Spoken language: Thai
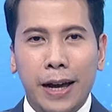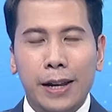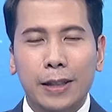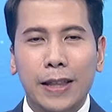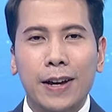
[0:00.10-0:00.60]

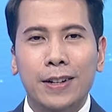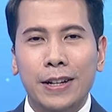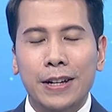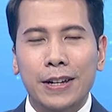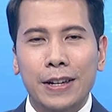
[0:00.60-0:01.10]
การเลือกตั้ง
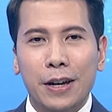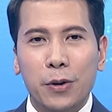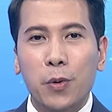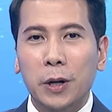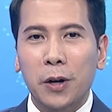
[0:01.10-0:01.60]
อินเดีย
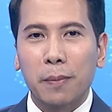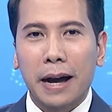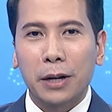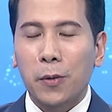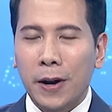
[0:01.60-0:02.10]
งวดเข้า
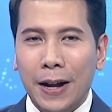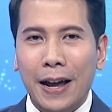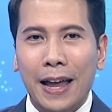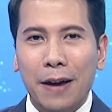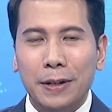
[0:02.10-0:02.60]
มาทุกข
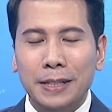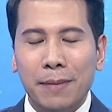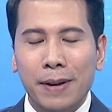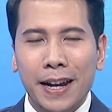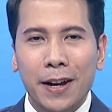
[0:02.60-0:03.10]
ณะแล้วนะค
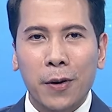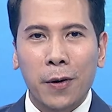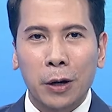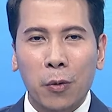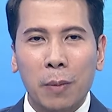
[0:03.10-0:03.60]
รับและแน่น
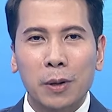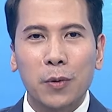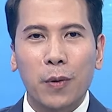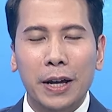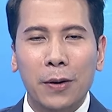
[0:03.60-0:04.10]
อนความเค
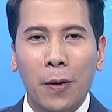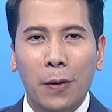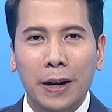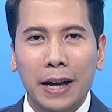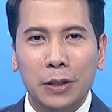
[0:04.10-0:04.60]
ลื่อนไหวข
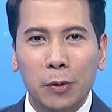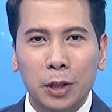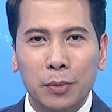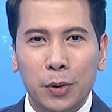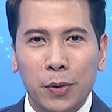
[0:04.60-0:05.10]
องนายก
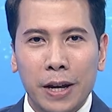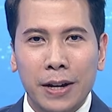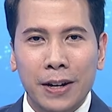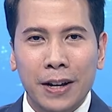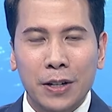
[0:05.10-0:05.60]
รัฐมนตรี
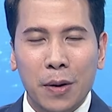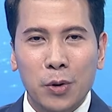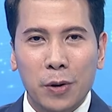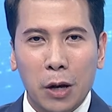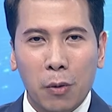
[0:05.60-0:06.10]
อินเดียย่อ
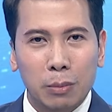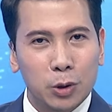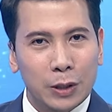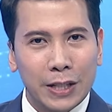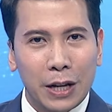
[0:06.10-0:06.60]
มอยู่ในความ
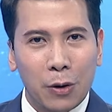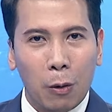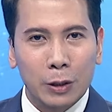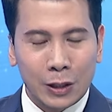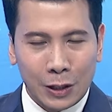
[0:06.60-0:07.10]
สนใจ
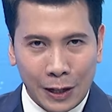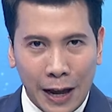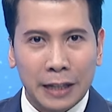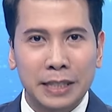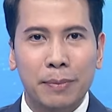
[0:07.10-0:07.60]
ของสื่อ
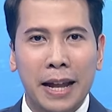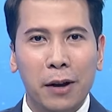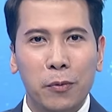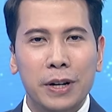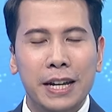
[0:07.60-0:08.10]
หลายสำ
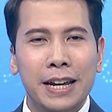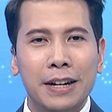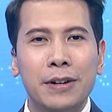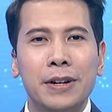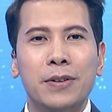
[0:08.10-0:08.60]
นักวันนี้
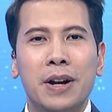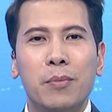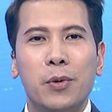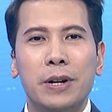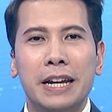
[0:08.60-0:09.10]
นเรนท
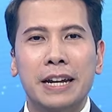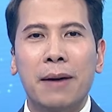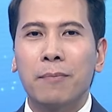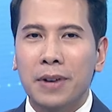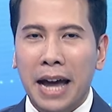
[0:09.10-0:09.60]
รา โมดี
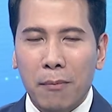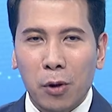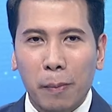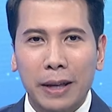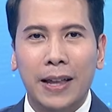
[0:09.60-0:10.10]
ดำ
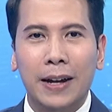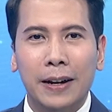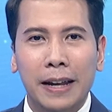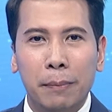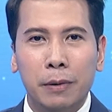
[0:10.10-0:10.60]
น้ำลงไปใต้
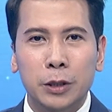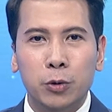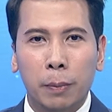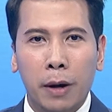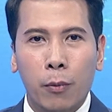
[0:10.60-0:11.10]
ทะเลเพื่อ
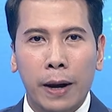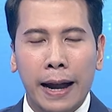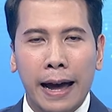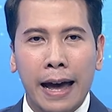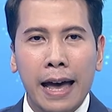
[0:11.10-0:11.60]
สวดภาว
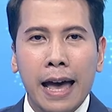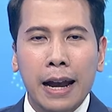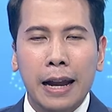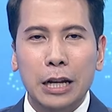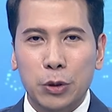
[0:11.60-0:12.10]
นา
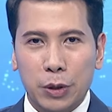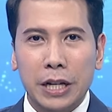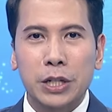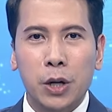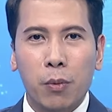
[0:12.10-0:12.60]
ในจุด
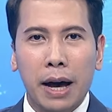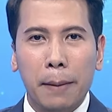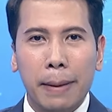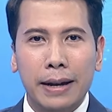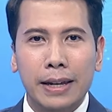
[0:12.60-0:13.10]
ที่เชื่อว่า
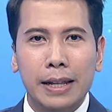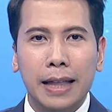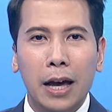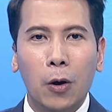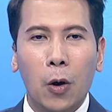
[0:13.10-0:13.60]
เป็นที่
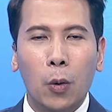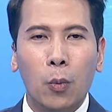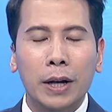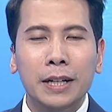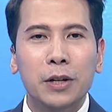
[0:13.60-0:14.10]
ตั้งของ
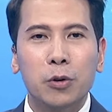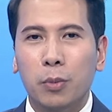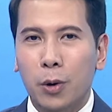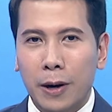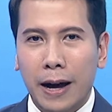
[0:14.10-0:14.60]
วัดฮินดู
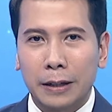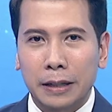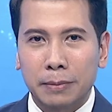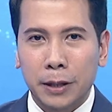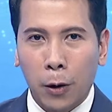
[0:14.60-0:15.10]
โบราณ
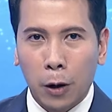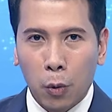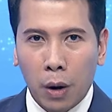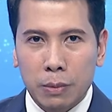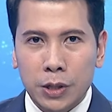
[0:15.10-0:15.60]
ครับสะท้อน
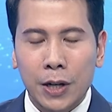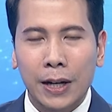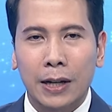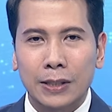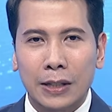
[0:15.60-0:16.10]
ความเชื่อ
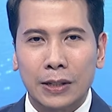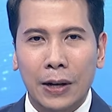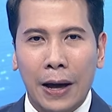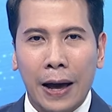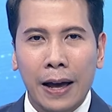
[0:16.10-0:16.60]
ทางศาส
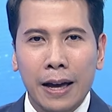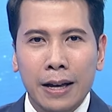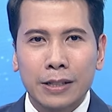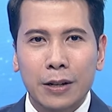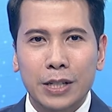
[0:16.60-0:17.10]
นา
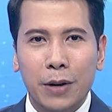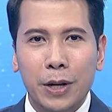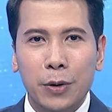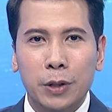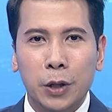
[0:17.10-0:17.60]
ซึ่งชาว
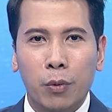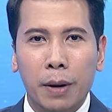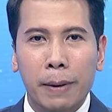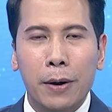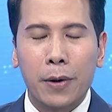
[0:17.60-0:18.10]
ฮินดูถือ
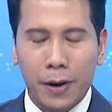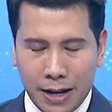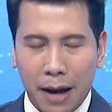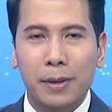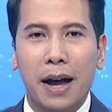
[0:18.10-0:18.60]
ว่าเป็นฤก
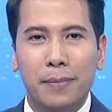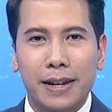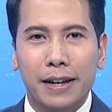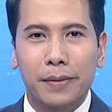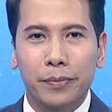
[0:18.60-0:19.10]
ษ์งามยาม
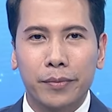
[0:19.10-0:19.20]
ดี